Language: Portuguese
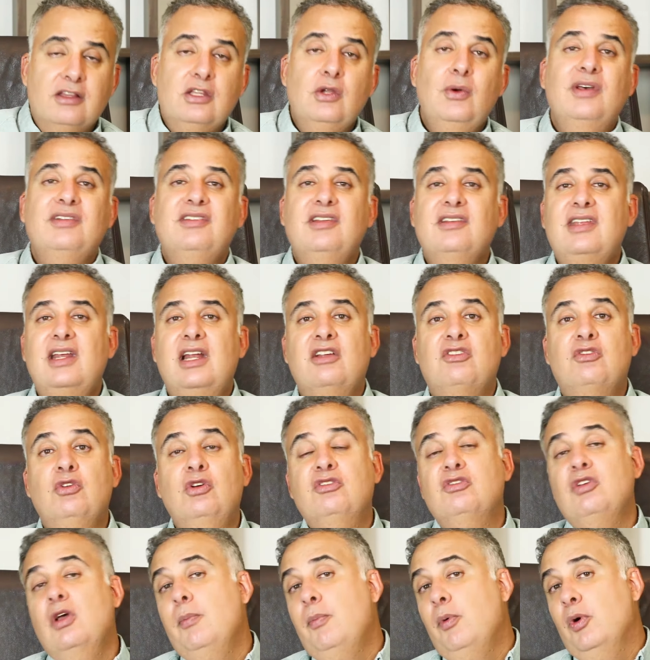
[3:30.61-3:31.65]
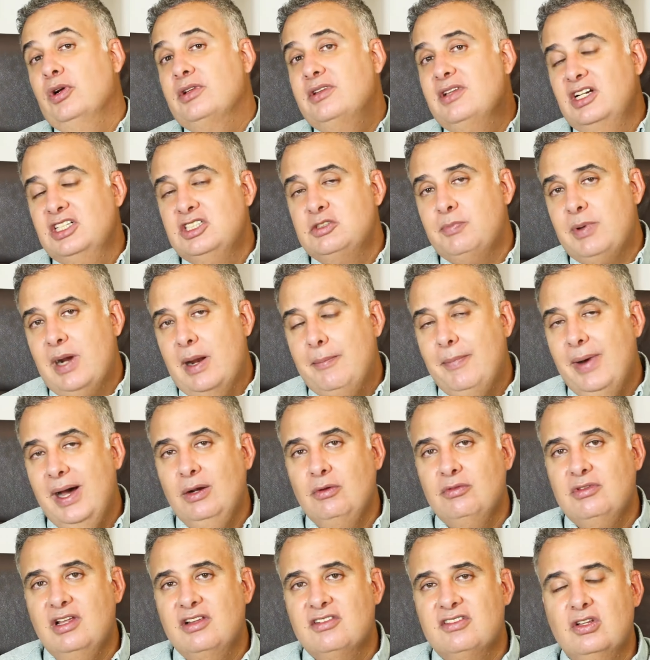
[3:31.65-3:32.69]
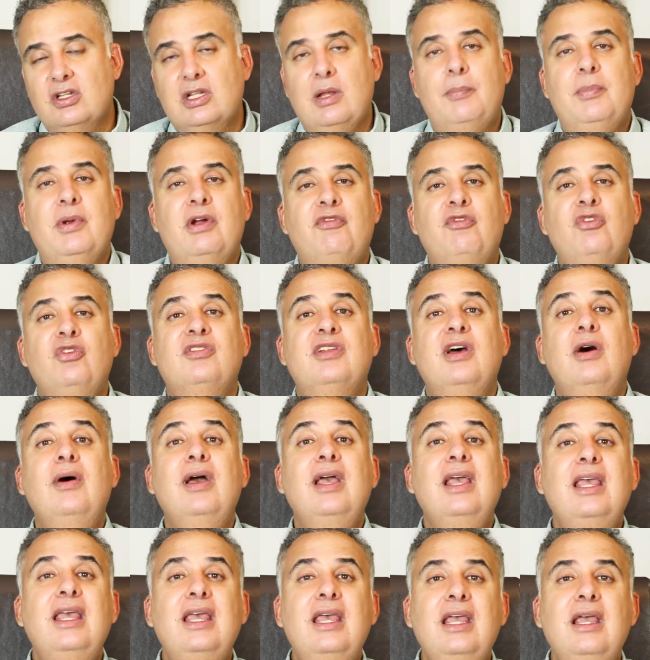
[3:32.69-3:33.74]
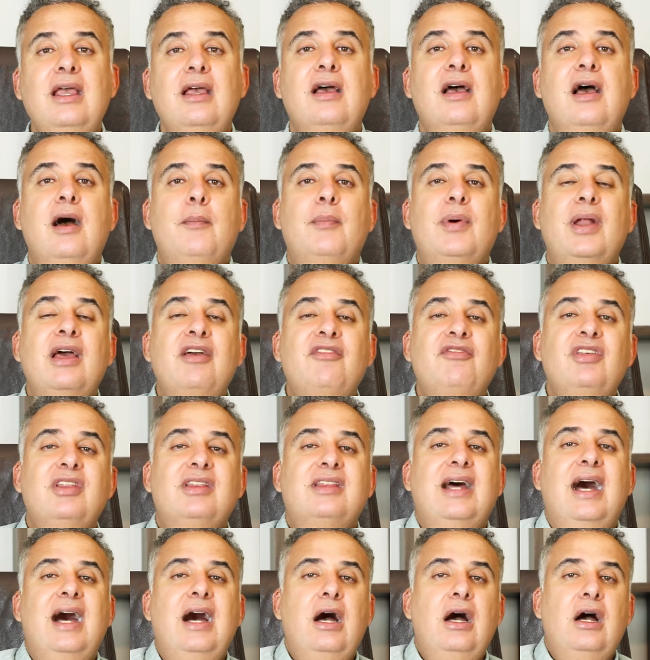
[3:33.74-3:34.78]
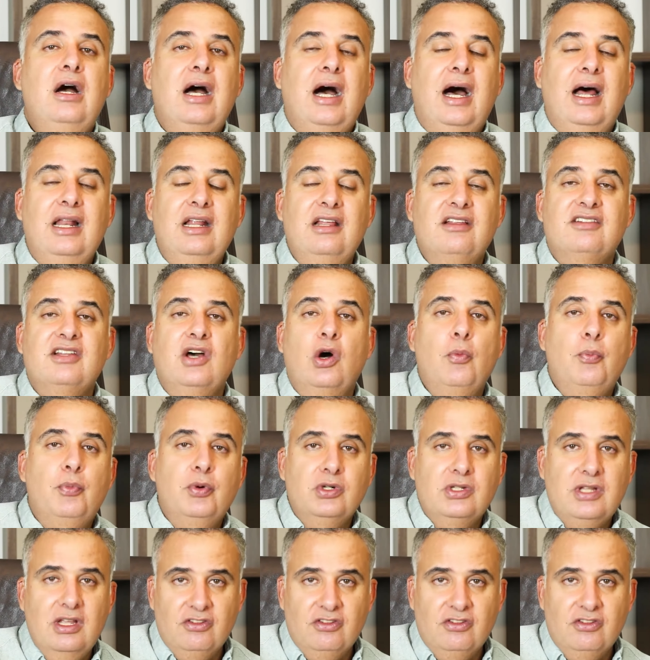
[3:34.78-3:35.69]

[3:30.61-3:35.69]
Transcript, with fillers: Então essas ereções são importantes para a manutenção da perfusão e para evitar a lesão por